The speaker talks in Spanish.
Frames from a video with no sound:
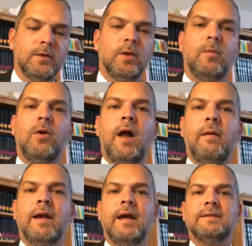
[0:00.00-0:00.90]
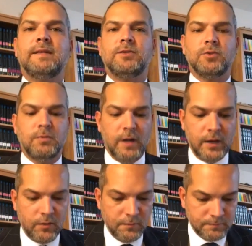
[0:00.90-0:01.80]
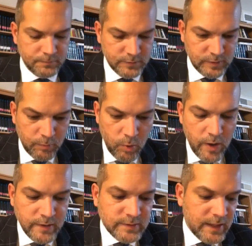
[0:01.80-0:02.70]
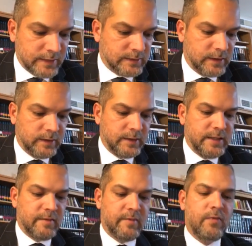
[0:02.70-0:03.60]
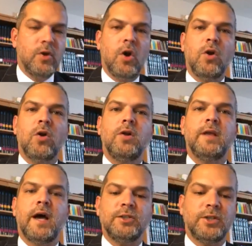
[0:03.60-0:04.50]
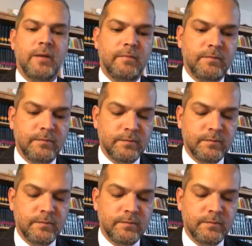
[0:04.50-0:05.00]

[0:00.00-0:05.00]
tomó la venganza en sus manos, se puede decir así, y defendió el honor de Hashem